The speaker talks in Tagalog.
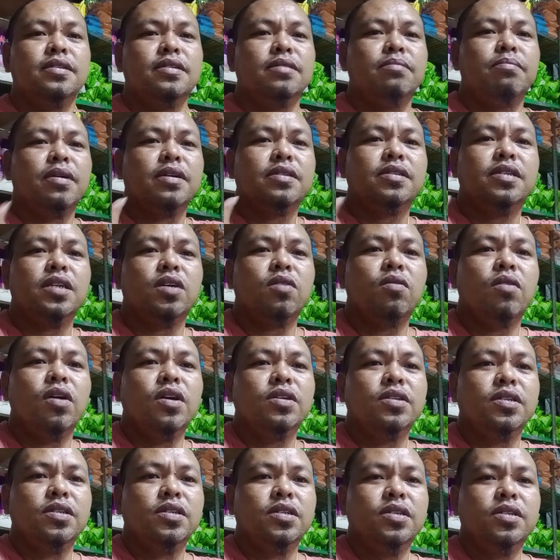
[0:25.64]
Pag-check ko
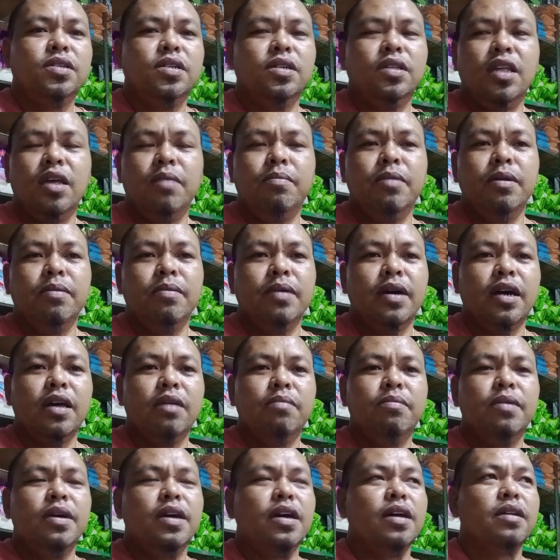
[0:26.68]
ngayon sa CCTV mga
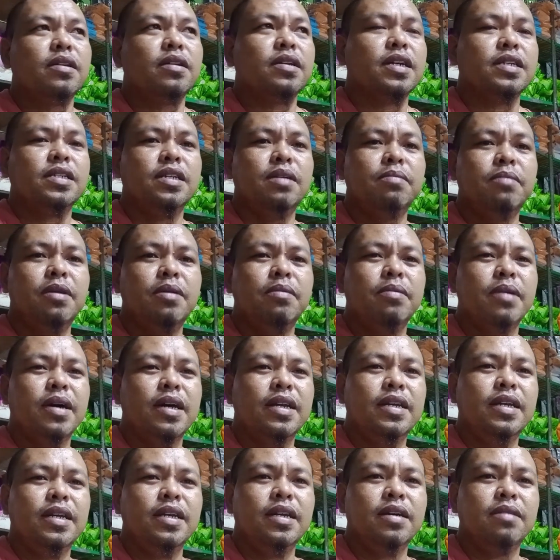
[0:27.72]
kaibigan kasi may
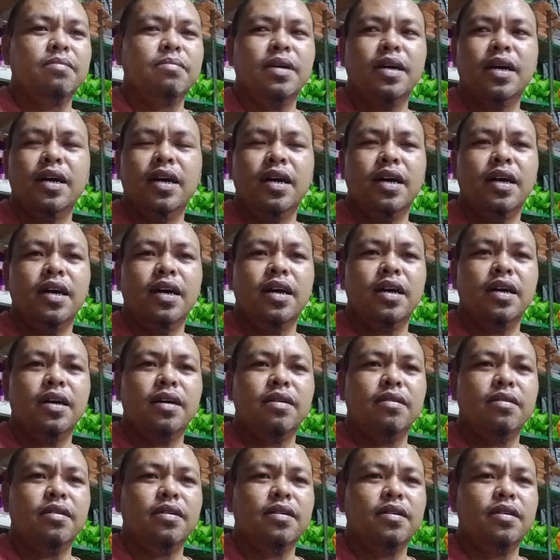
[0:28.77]
kaninang mga
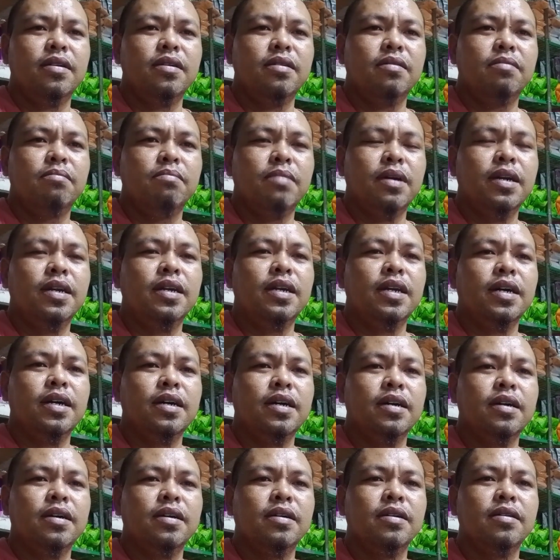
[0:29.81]

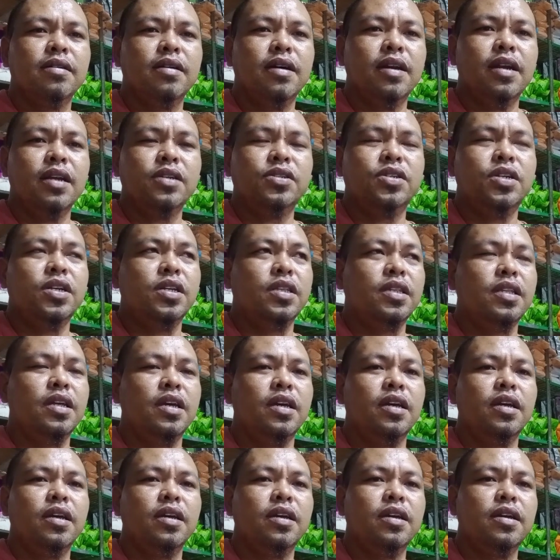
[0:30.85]
bandang alas 7
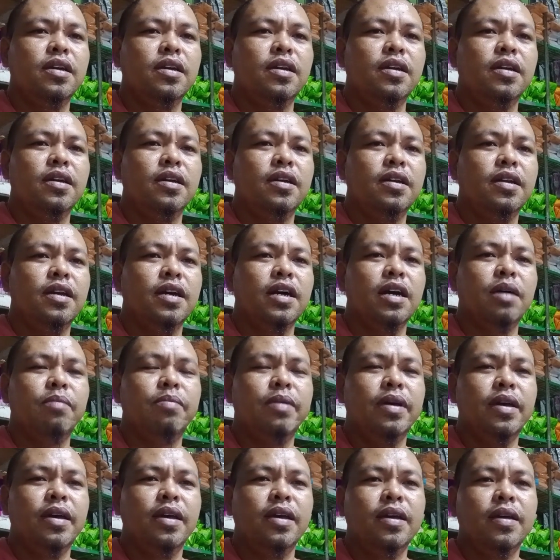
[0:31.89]
ng
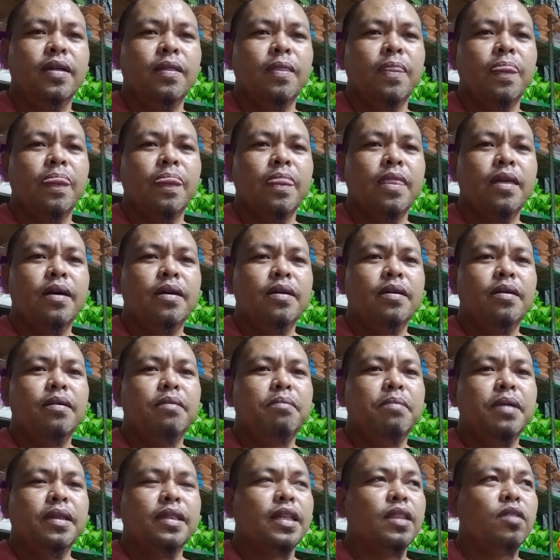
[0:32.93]
gabi
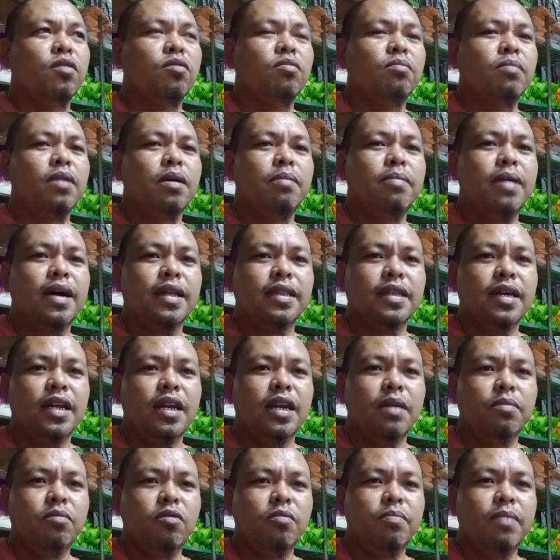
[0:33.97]
may tatlong mga bata
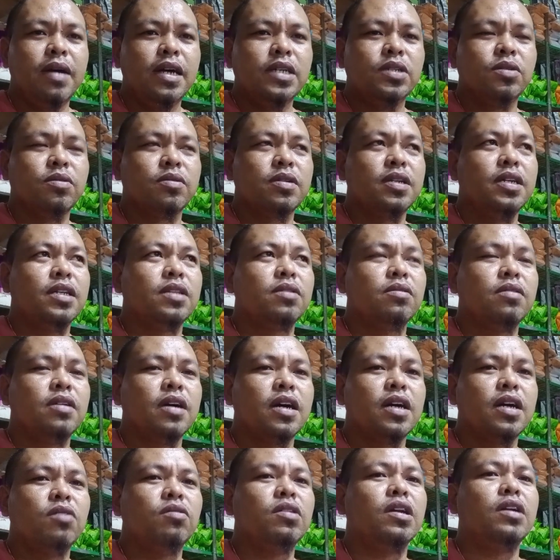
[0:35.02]
na pumapasok dito na
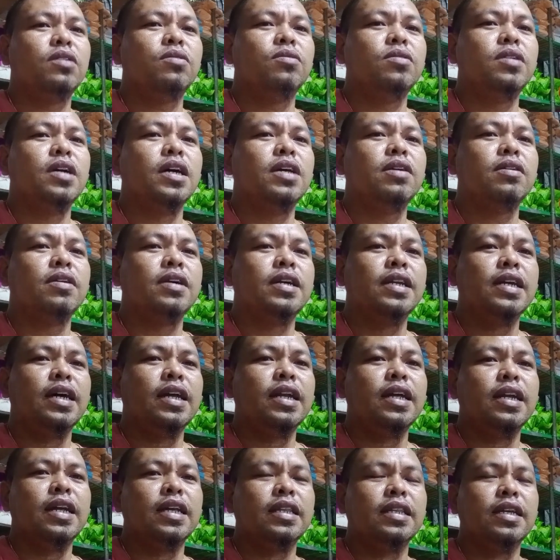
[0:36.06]
kaduda-duda yung
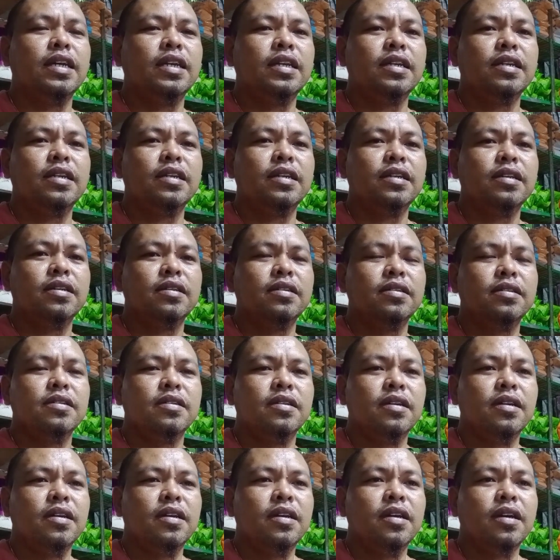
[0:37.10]
minahan natin
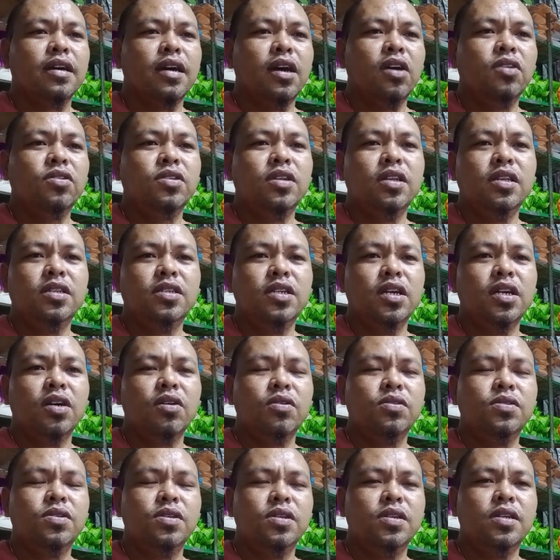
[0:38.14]
Medyo ito po
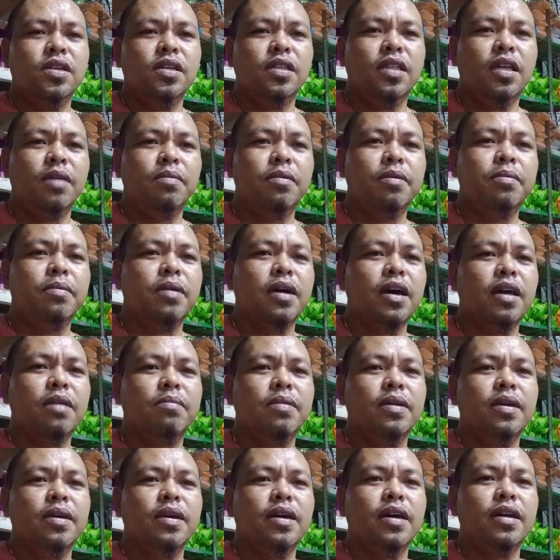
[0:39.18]
yung CCTV mga
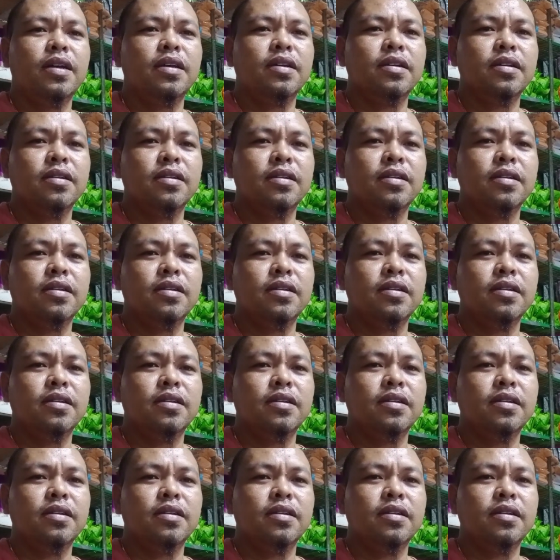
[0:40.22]
kaibigan.